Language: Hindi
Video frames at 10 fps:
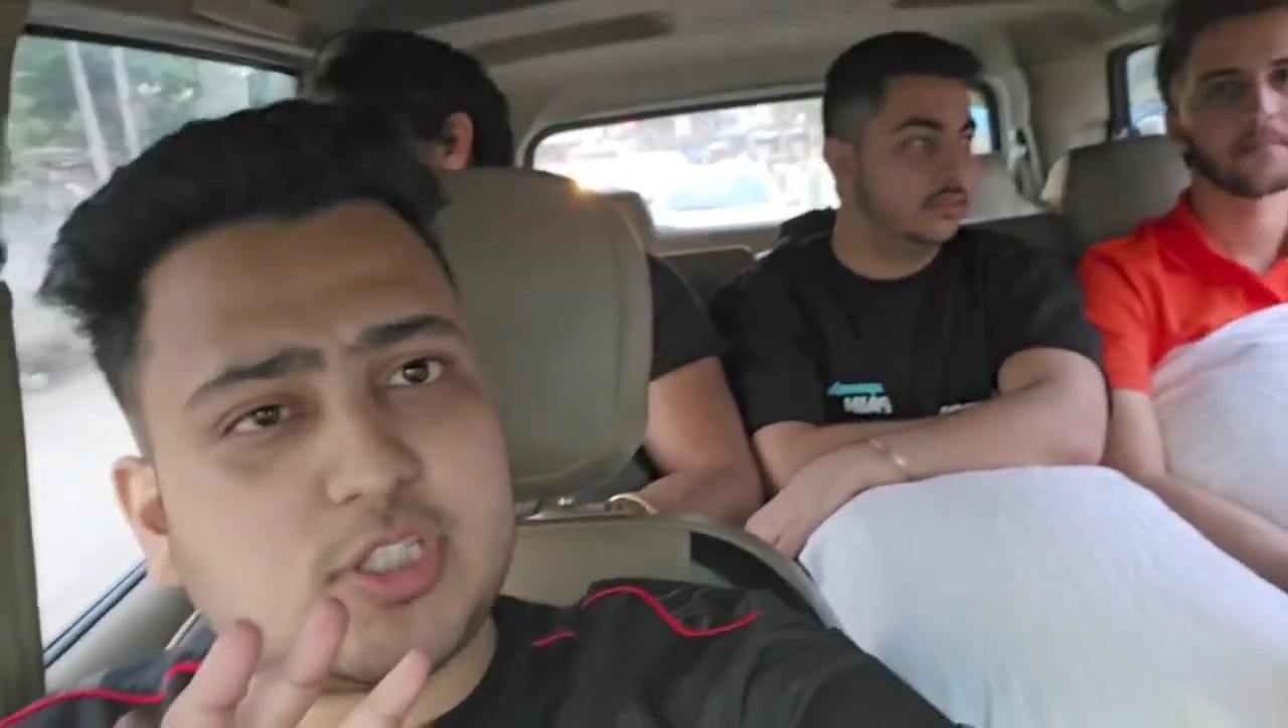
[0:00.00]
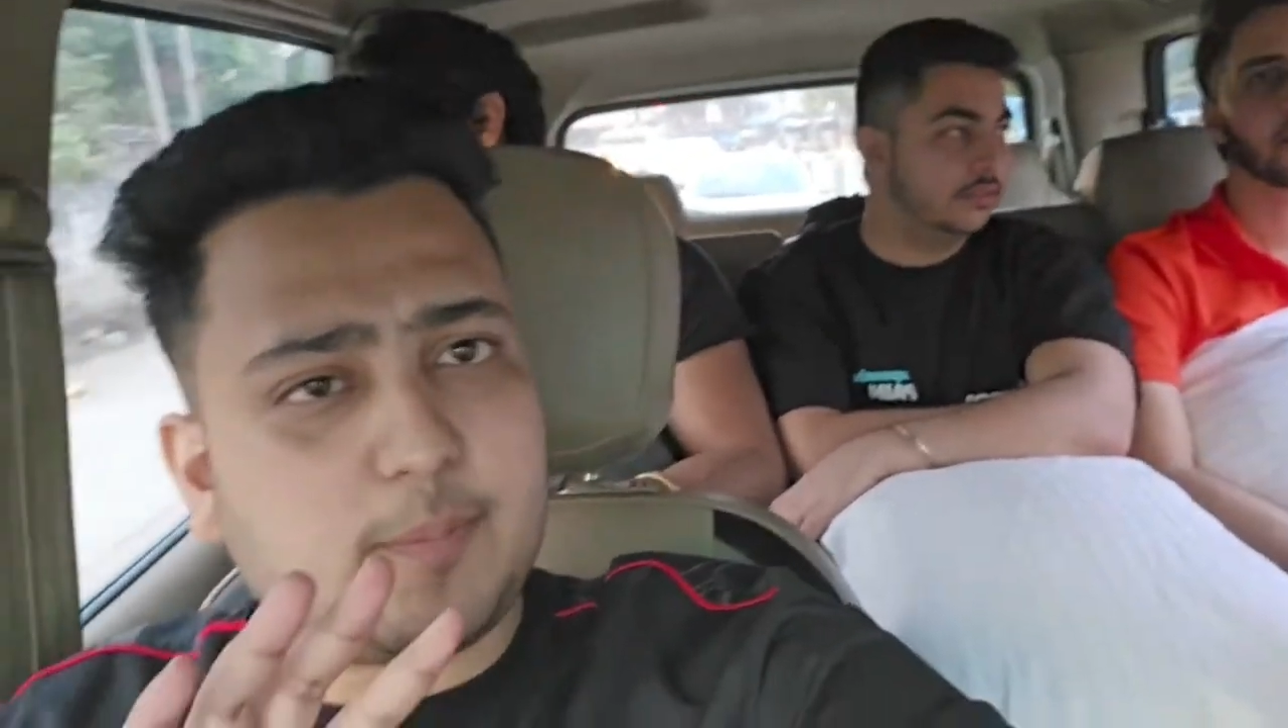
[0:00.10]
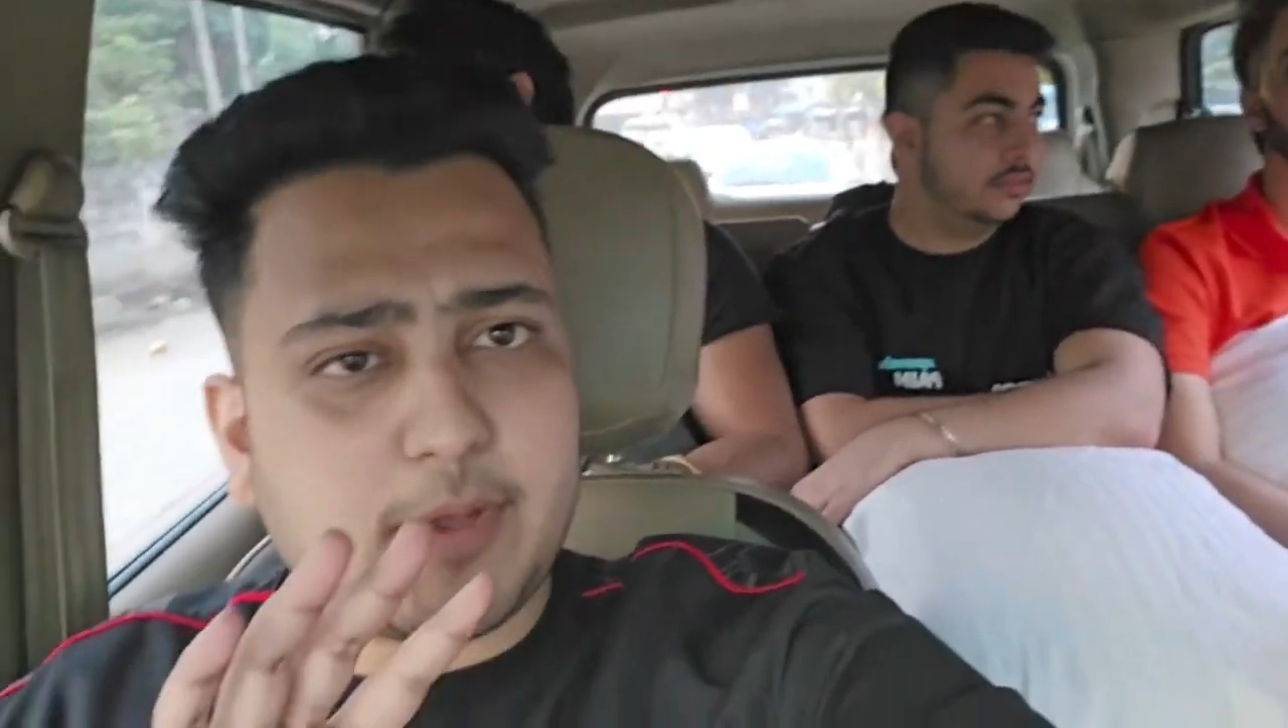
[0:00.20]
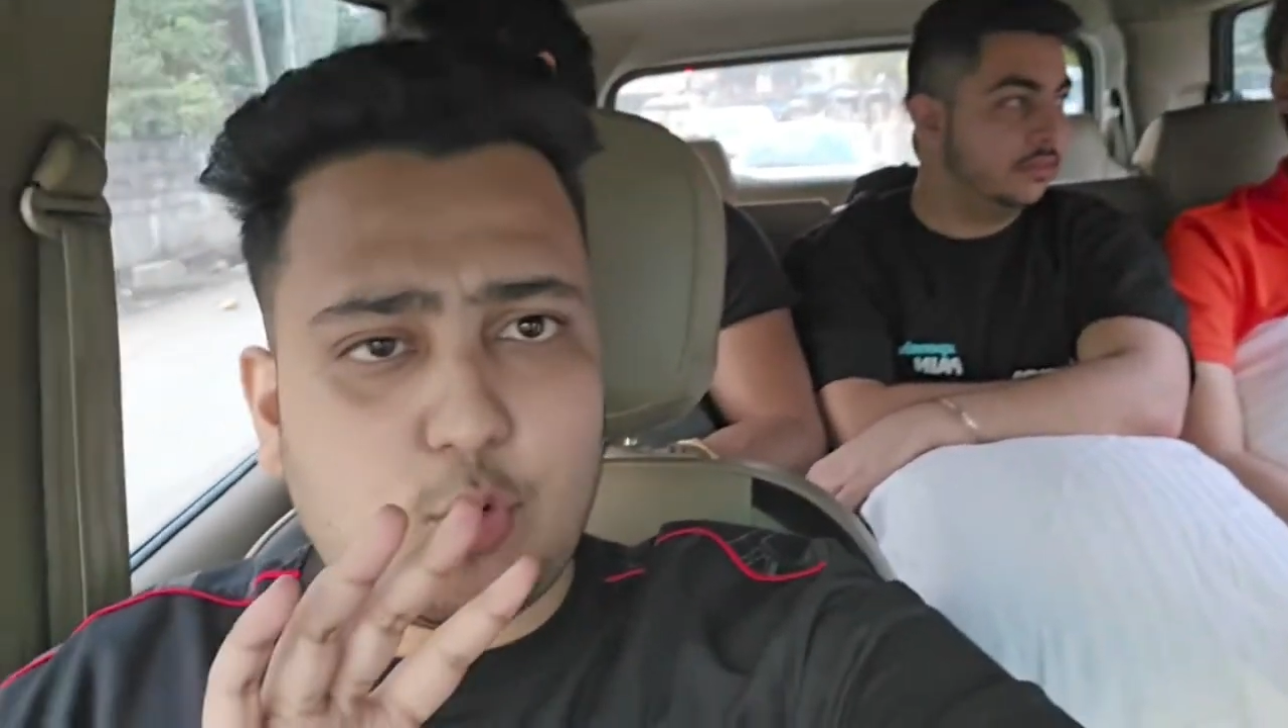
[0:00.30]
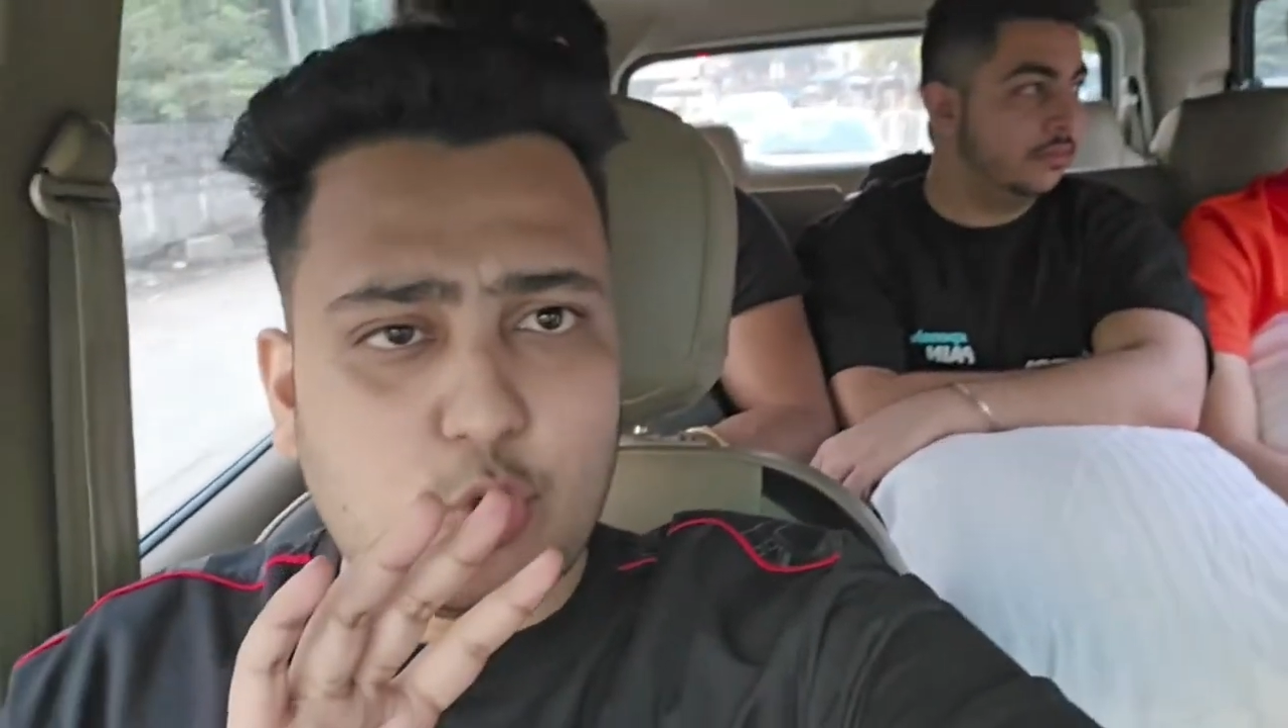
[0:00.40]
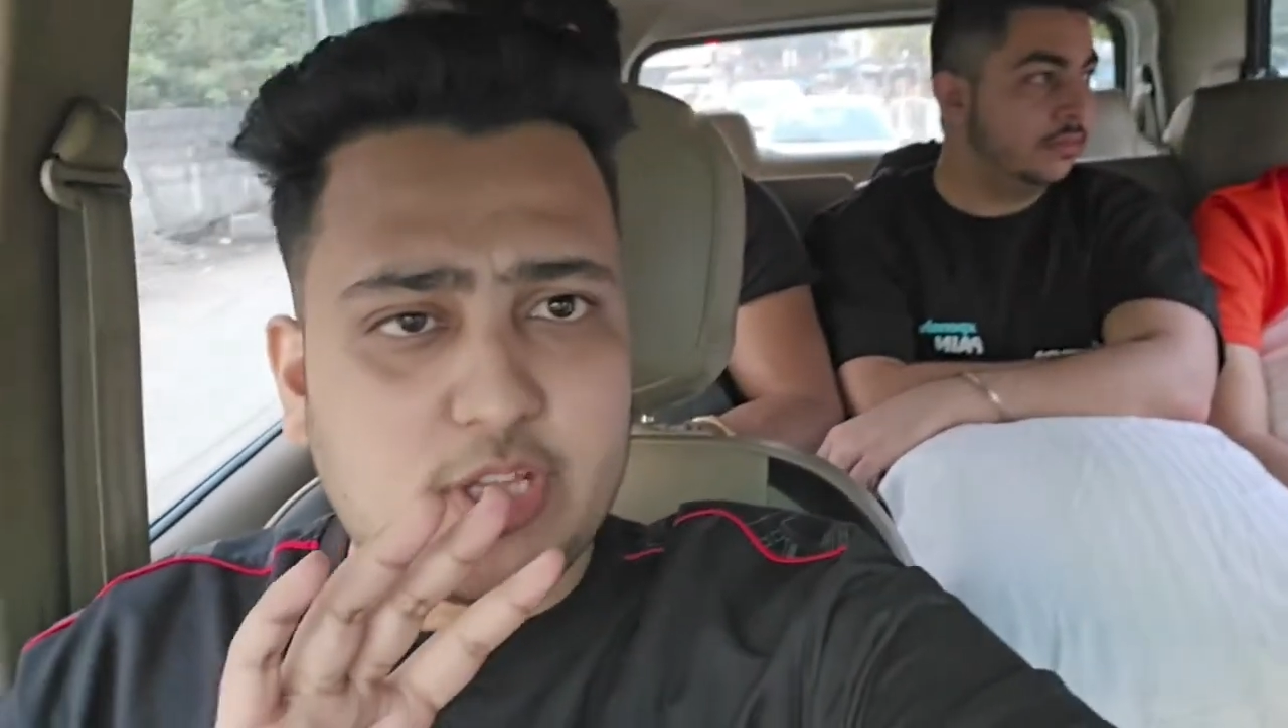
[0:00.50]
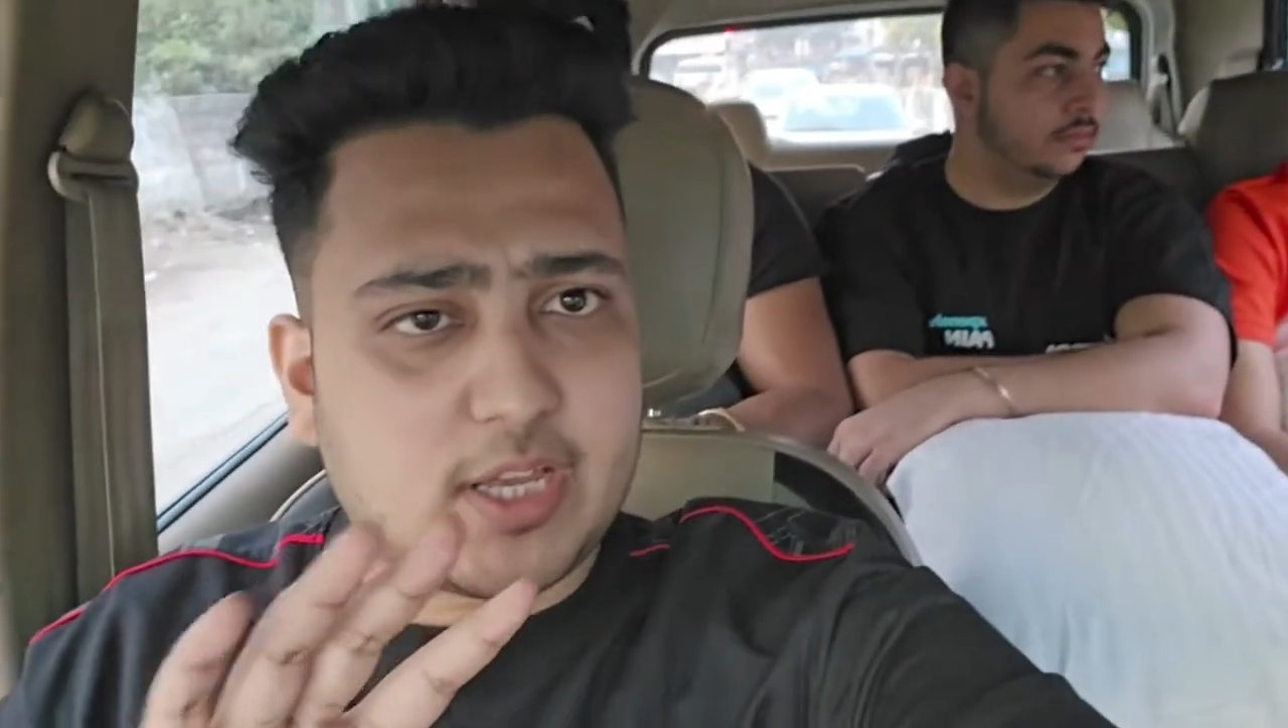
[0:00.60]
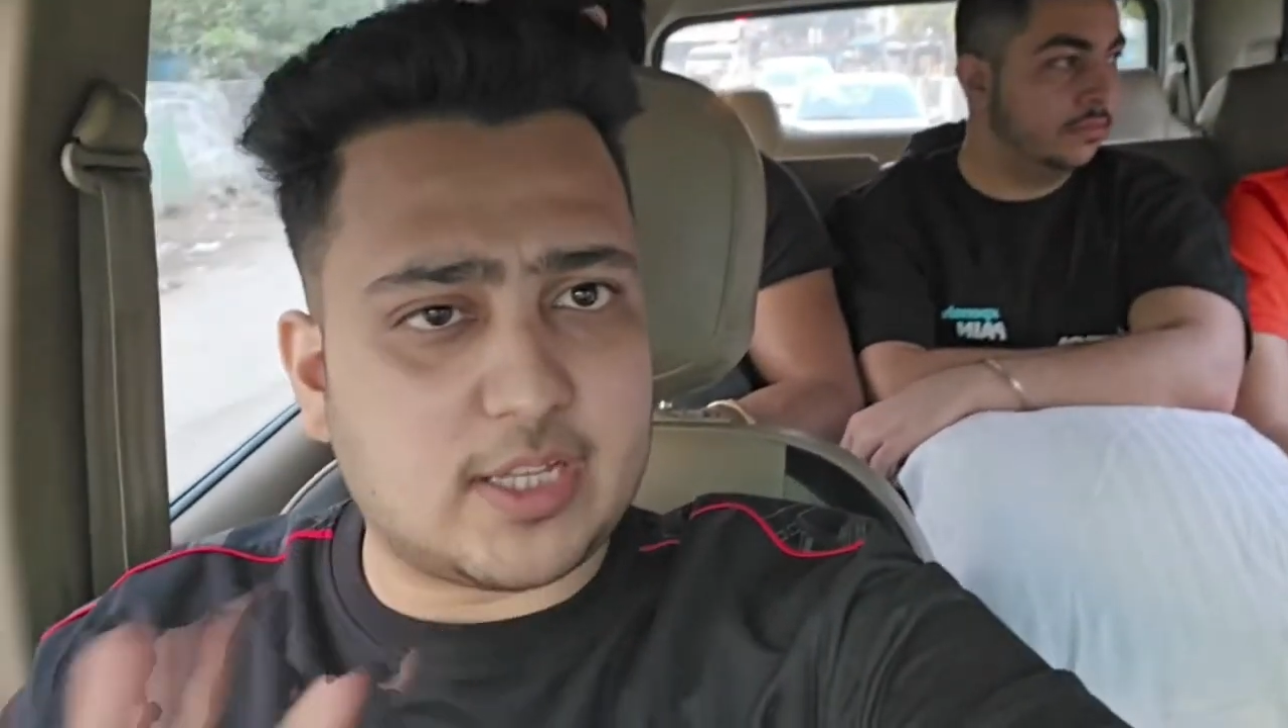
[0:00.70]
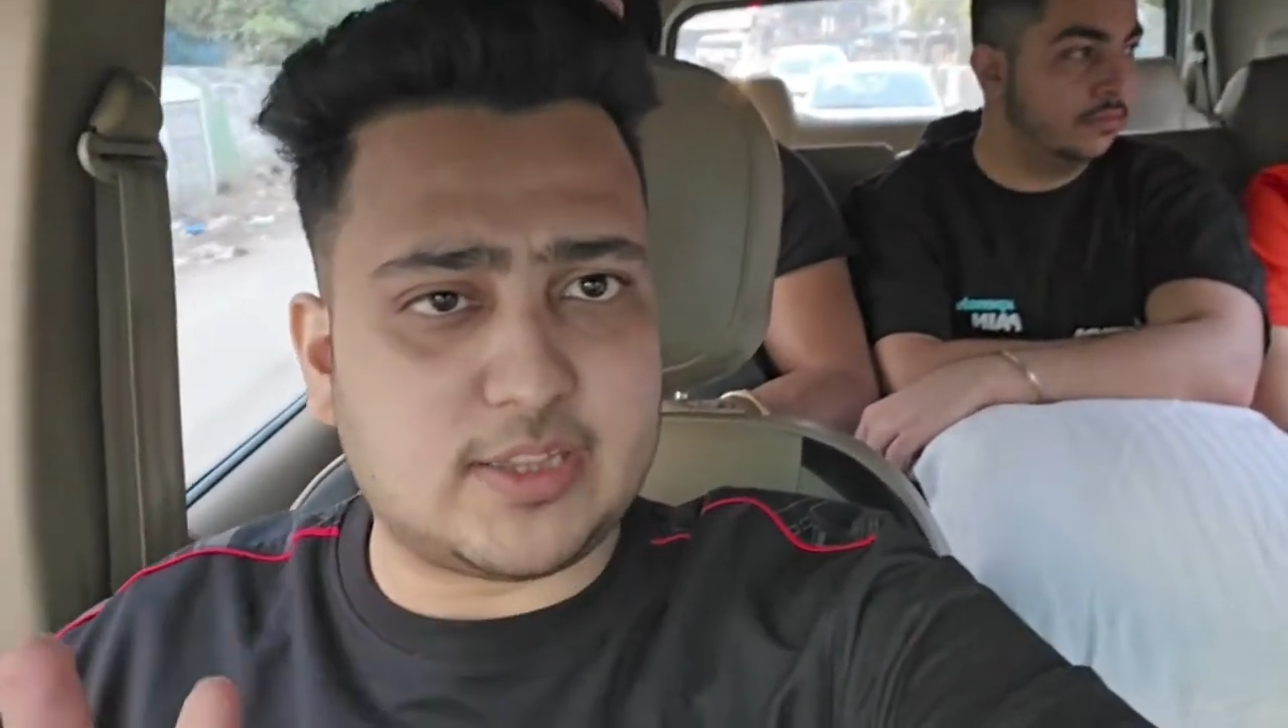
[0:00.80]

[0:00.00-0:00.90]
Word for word: सब में कोई दिक्कत